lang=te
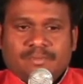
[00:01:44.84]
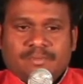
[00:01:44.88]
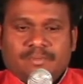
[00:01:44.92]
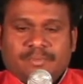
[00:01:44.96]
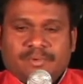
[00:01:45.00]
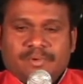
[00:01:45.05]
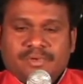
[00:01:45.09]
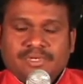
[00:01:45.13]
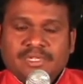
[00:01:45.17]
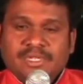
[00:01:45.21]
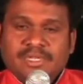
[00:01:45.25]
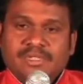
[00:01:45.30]

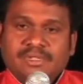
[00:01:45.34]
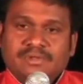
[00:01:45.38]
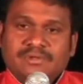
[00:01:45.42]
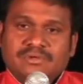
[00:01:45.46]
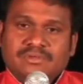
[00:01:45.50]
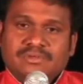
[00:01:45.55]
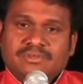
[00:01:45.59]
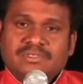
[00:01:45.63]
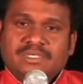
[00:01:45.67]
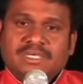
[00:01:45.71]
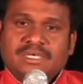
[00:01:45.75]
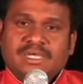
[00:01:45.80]

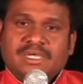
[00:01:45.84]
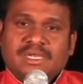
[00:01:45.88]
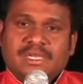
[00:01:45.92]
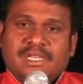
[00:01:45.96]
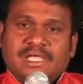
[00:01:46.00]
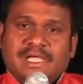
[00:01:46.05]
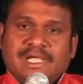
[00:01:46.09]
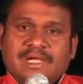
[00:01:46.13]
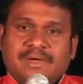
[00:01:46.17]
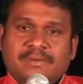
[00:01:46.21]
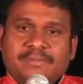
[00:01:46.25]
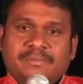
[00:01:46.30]
పుట్టినరోజా
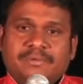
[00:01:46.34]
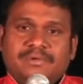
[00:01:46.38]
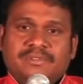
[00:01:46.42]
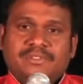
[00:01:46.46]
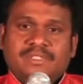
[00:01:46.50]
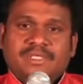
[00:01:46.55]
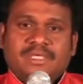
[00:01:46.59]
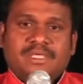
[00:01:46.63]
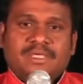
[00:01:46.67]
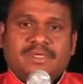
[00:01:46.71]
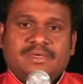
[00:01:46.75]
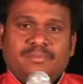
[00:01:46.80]

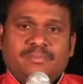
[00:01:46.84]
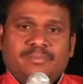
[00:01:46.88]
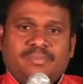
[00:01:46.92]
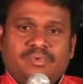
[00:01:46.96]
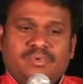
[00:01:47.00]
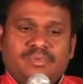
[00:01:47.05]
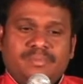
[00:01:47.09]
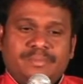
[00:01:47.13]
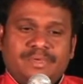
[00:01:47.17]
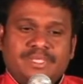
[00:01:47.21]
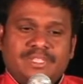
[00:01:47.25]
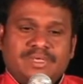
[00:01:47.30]
లేకపోతే
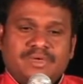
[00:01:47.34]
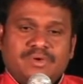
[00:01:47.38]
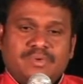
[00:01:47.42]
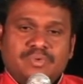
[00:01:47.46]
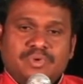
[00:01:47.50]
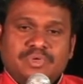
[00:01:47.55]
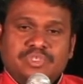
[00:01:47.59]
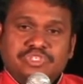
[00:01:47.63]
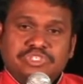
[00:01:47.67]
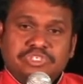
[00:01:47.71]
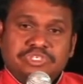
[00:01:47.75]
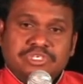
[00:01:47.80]
భూమి మీదకు
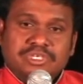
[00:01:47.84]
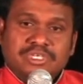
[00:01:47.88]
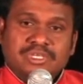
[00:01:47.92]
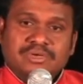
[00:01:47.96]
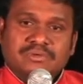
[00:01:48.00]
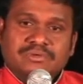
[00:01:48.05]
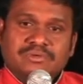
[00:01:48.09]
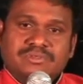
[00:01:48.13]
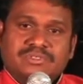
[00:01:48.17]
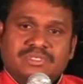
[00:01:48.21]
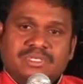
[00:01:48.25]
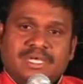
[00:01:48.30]
వచ్చిన
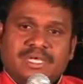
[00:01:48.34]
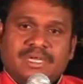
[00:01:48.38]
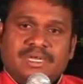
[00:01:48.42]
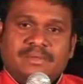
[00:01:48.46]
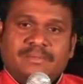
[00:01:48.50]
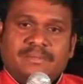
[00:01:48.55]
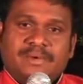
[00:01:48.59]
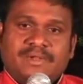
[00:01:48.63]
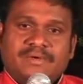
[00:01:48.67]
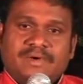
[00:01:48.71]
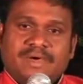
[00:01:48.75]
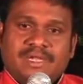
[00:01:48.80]
రోజా
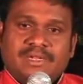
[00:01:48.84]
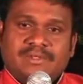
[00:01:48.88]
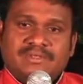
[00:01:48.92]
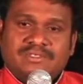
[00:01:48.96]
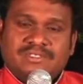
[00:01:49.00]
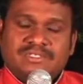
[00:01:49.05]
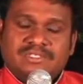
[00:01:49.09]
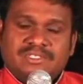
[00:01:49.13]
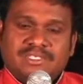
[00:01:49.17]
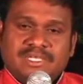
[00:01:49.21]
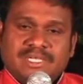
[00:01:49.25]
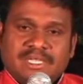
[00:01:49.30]
అని మనం
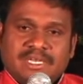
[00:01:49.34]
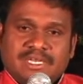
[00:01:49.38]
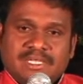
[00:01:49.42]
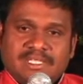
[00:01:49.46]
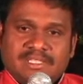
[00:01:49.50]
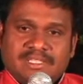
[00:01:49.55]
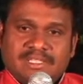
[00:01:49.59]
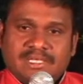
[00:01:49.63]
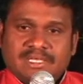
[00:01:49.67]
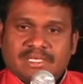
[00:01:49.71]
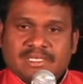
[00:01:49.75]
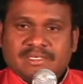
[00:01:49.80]

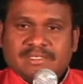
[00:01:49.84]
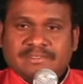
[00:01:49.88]
ఆలోచించగలిగితే